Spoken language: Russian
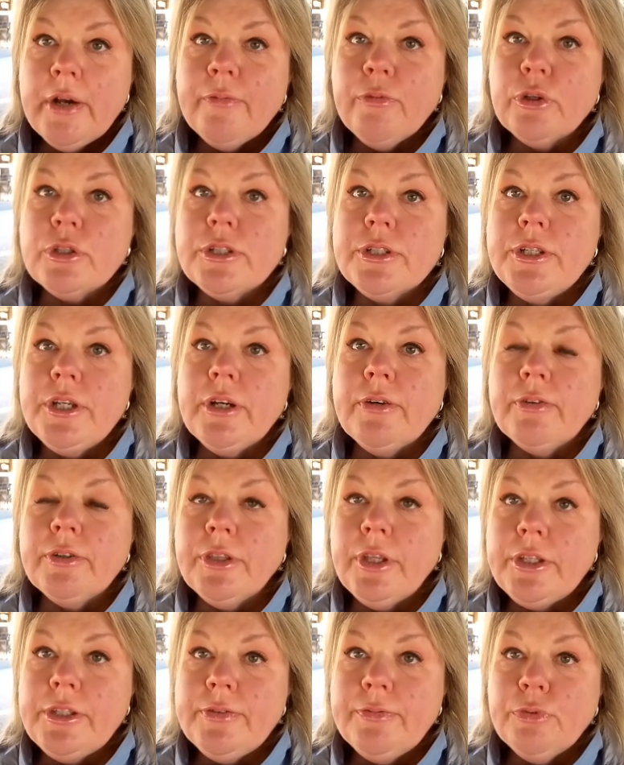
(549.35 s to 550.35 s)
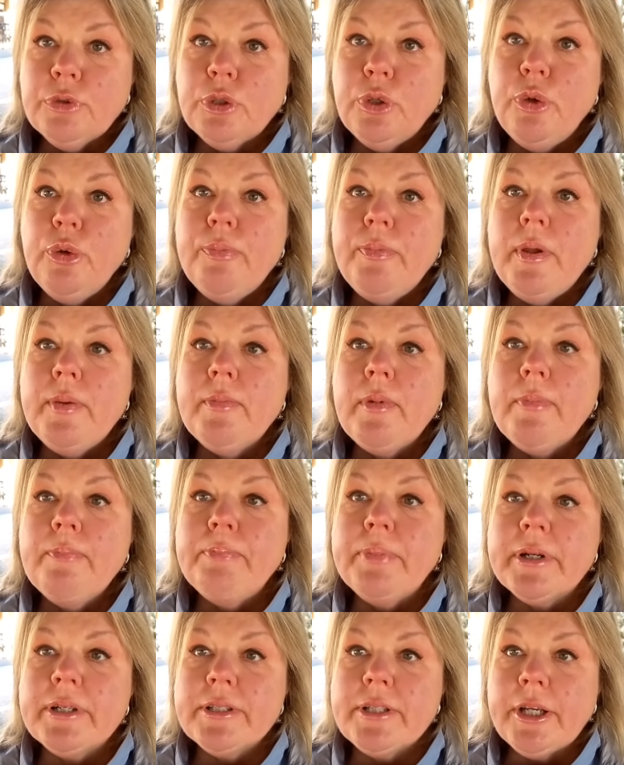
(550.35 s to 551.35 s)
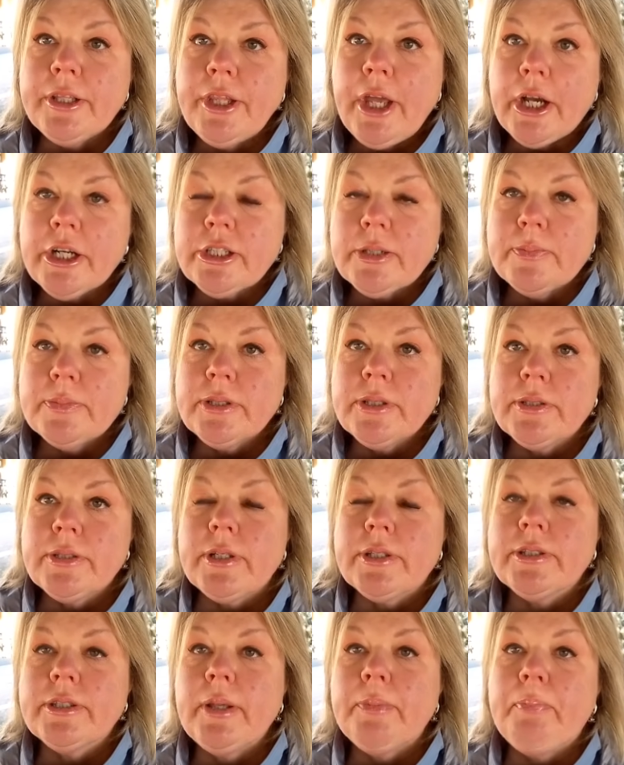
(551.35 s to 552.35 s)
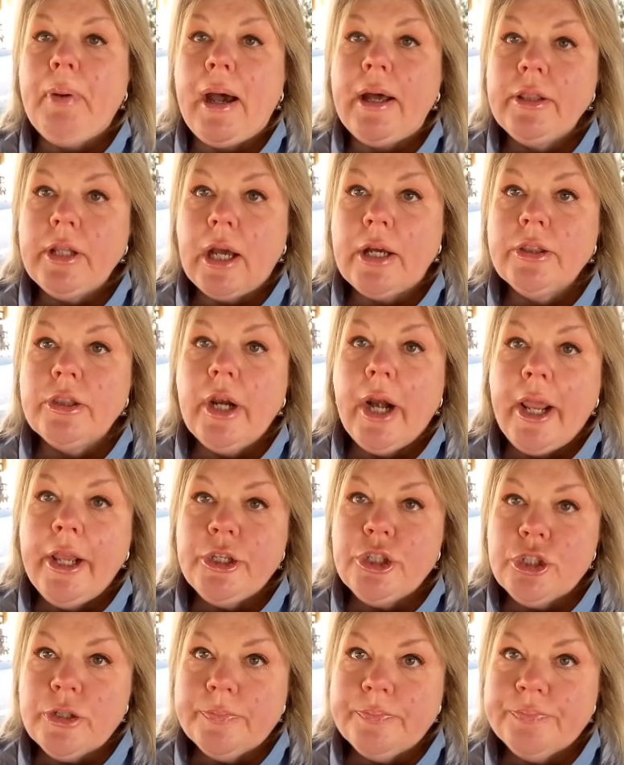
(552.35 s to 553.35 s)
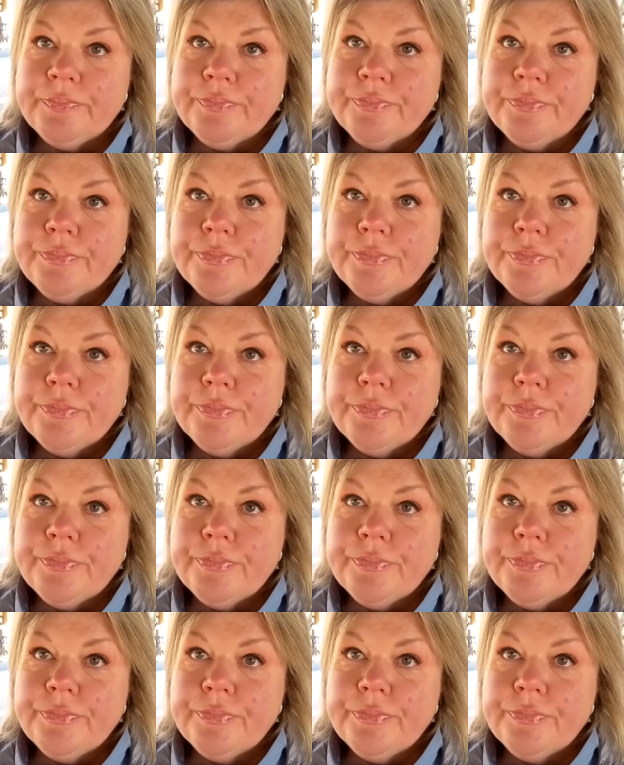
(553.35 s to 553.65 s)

вот с их вот этим вот любимым персонажем, со Степан Андрейчем –